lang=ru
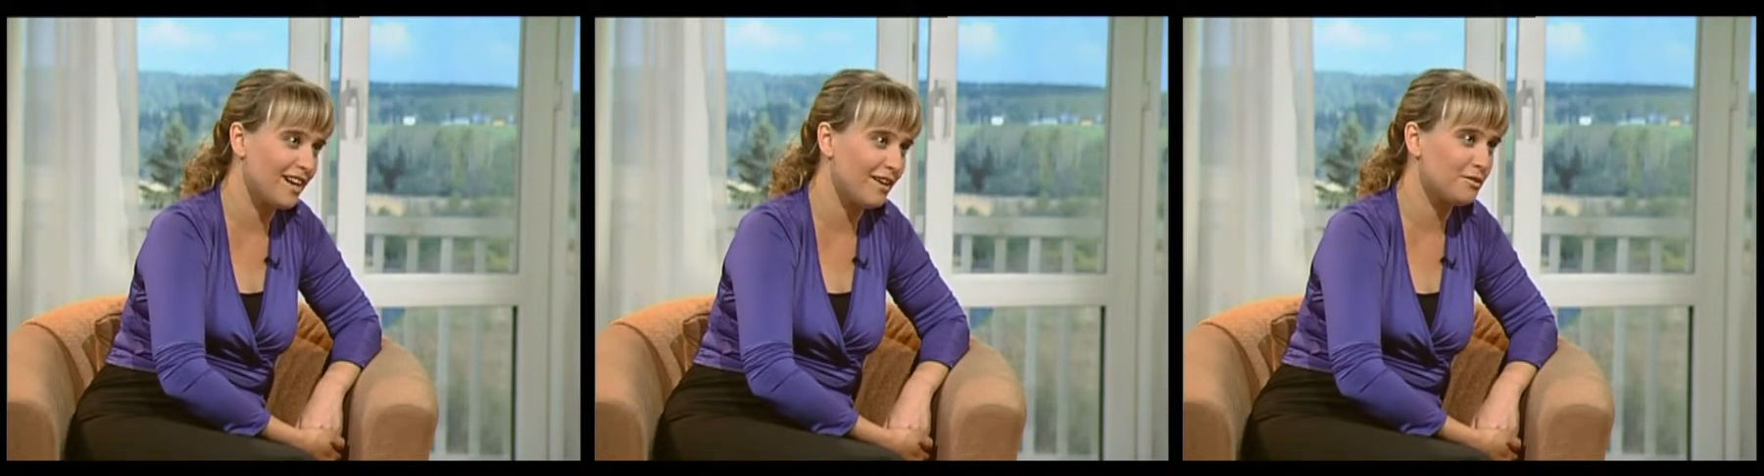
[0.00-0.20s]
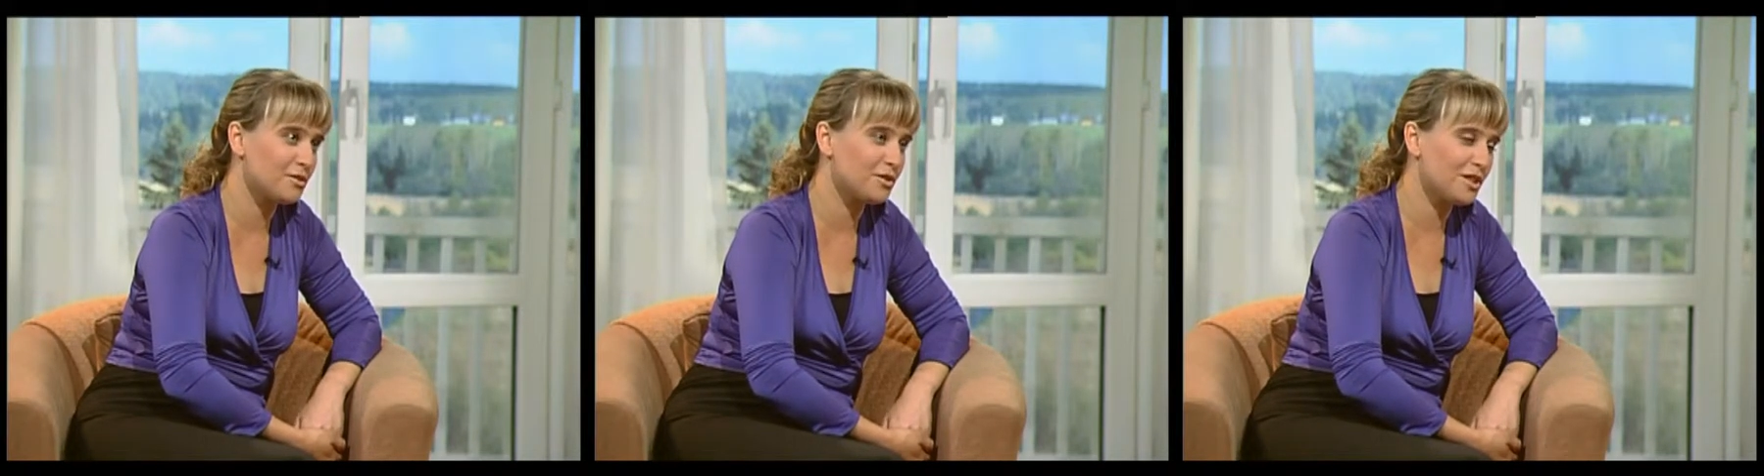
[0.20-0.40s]

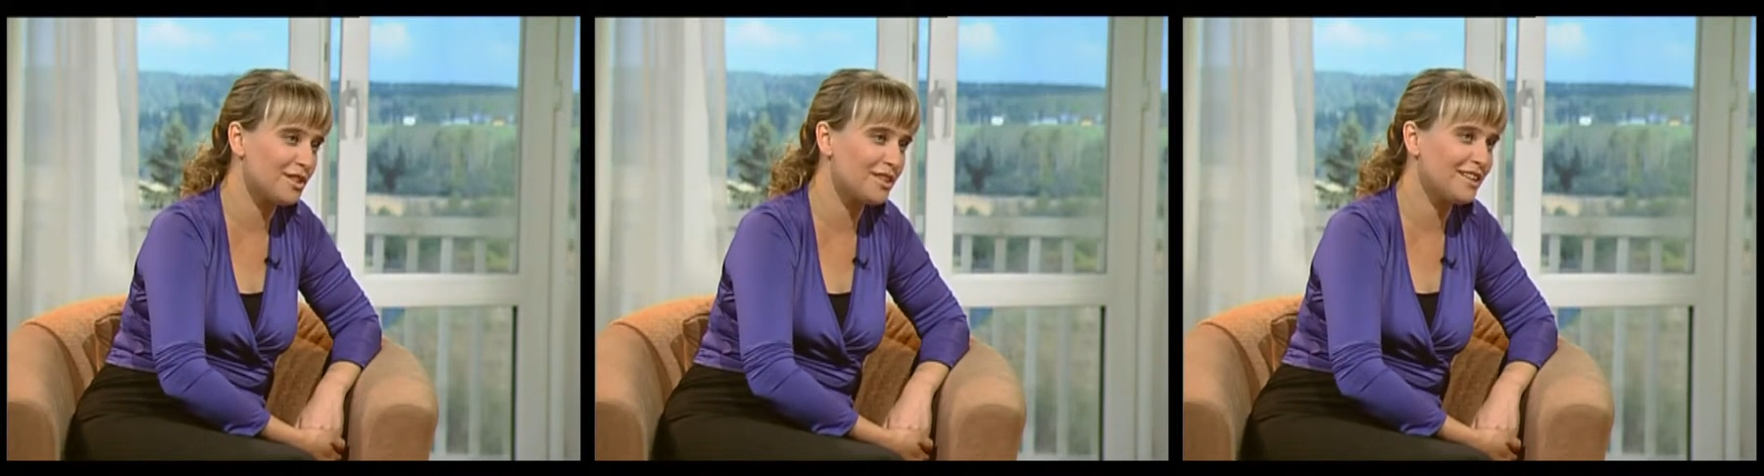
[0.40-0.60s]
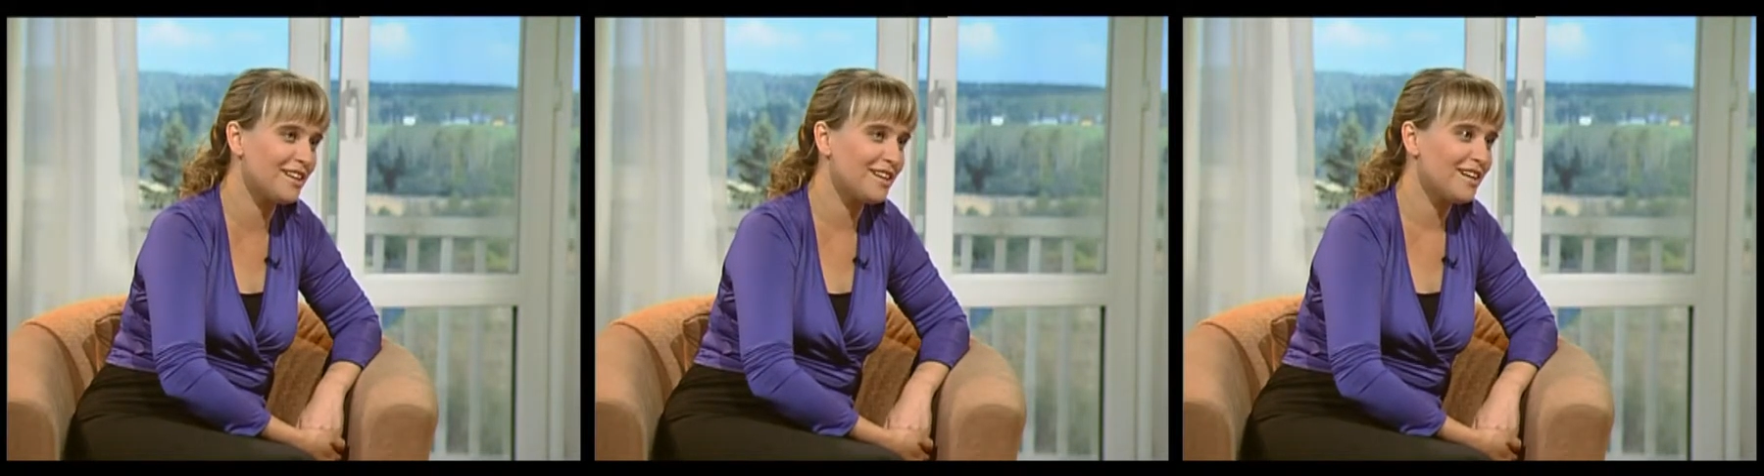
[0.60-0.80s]
да, вот
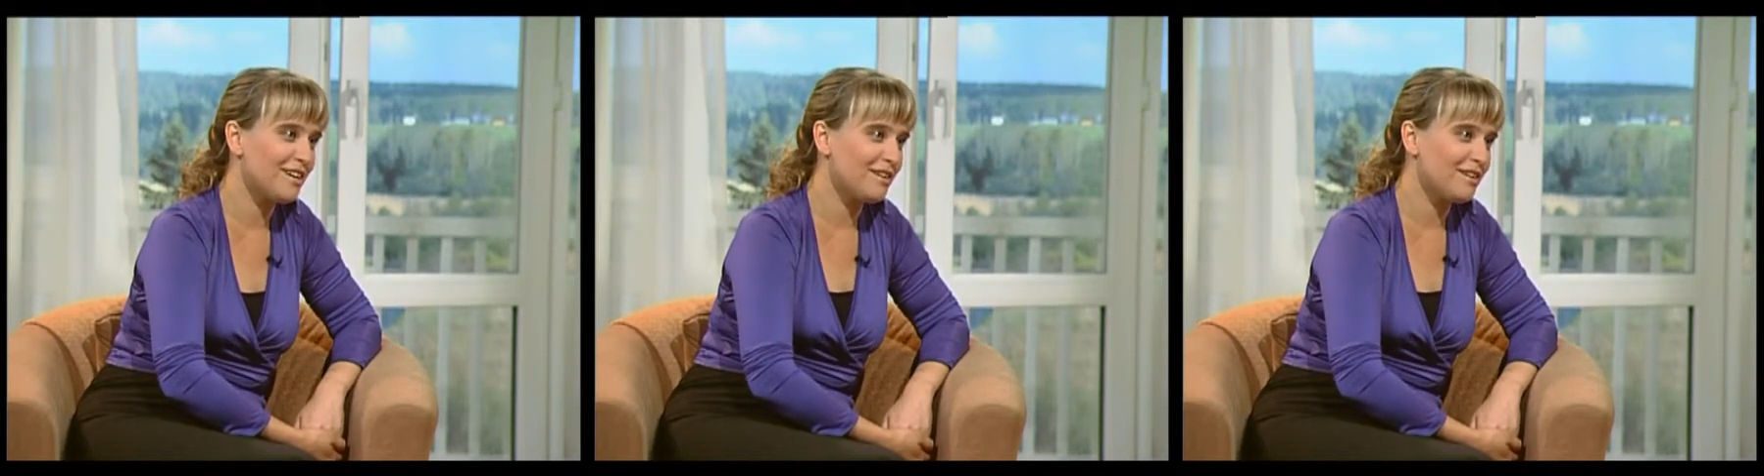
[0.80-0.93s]
это